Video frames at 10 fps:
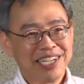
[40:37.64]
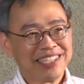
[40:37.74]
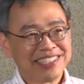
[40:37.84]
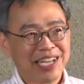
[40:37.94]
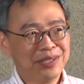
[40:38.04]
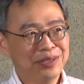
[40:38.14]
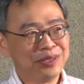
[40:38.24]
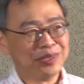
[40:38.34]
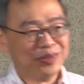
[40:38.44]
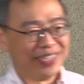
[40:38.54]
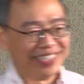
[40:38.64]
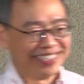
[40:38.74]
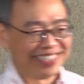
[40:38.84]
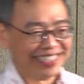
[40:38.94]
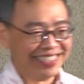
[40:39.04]
不太在乎所谓
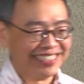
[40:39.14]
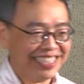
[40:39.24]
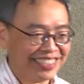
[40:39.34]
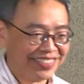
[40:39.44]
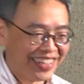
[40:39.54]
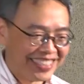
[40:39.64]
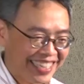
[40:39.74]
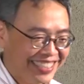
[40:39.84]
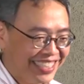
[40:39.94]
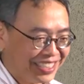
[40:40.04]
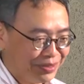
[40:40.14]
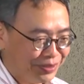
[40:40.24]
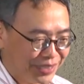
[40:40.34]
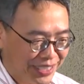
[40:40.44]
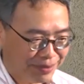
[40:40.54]
的这个认知发展、认知
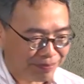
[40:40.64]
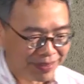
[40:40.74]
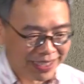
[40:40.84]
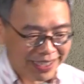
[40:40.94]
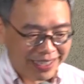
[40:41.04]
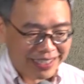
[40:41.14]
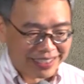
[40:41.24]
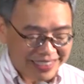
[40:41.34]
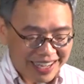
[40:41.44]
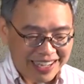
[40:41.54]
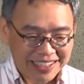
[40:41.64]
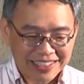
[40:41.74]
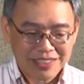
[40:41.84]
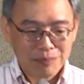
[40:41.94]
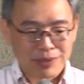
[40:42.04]
负荷。再来
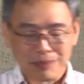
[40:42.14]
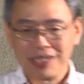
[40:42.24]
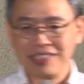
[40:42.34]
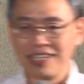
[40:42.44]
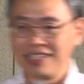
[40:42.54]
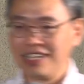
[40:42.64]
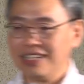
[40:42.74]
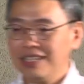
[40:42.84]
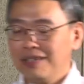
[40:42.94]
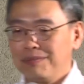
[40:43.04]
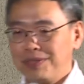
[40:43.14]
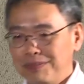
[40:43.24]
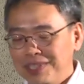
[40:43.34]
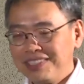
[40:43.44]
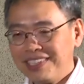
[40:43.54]
呢，平面向量。
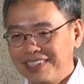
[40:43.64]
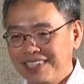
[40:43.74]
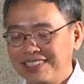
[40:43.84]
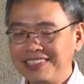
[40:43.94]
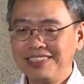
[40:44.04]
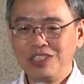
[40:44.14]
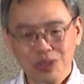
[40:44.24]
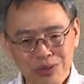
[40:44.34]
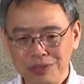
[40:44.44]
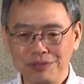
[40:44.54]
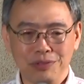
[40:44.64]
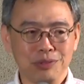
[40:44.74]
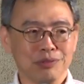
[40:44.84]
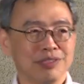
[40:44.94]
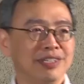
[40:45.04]
平面向量其实就是复
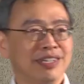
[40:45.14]
数，